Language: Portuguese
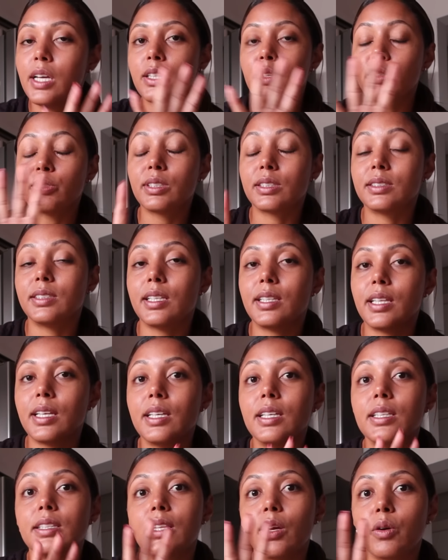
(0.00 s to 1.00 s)
Então, assim, você
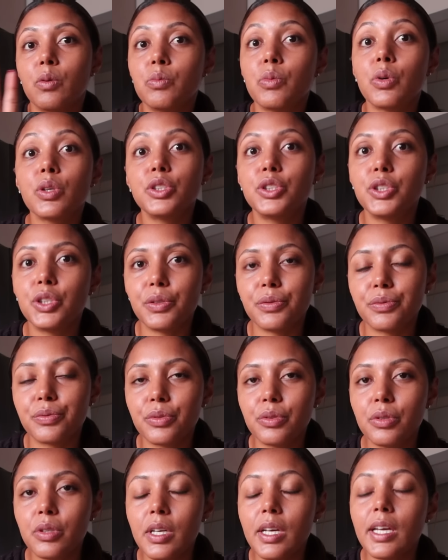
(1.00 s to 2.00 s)
tem que ter um
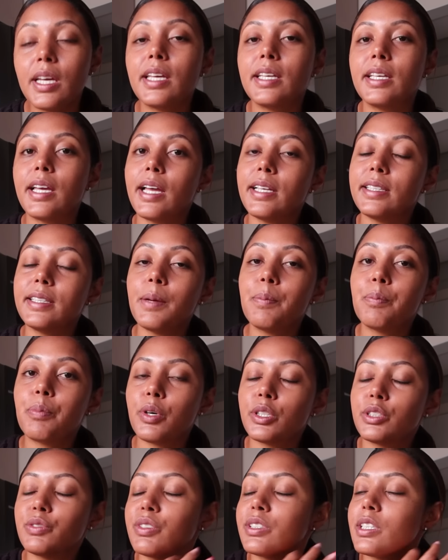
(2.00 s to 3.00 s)
motivo e aí
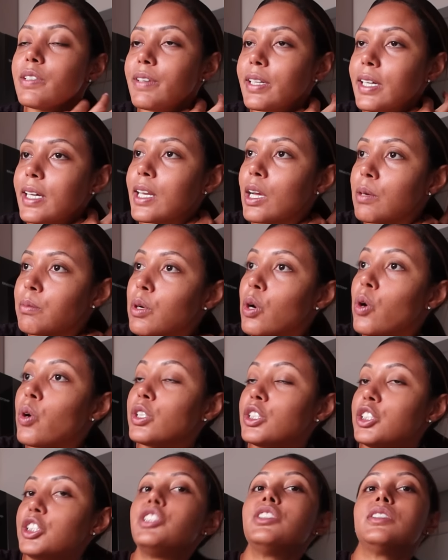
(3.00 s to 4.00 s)
depois você vai criar uma
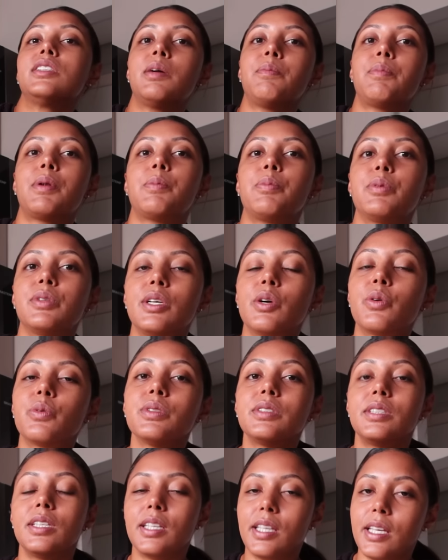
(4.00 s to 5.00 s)
rotina para poder
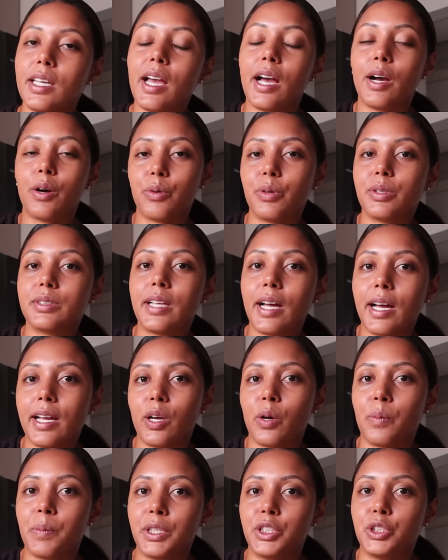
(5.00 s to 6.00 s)
conseguir acordar
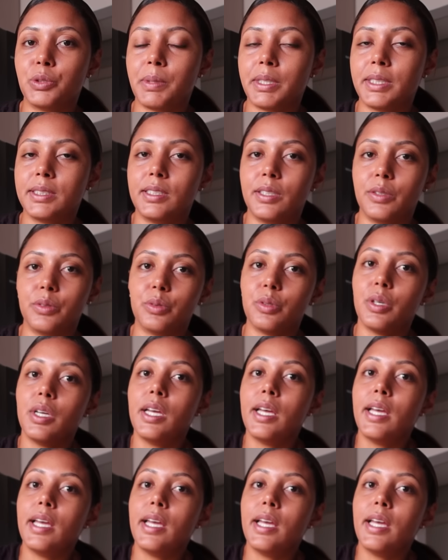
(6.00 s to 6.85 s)
realmente mais cedo.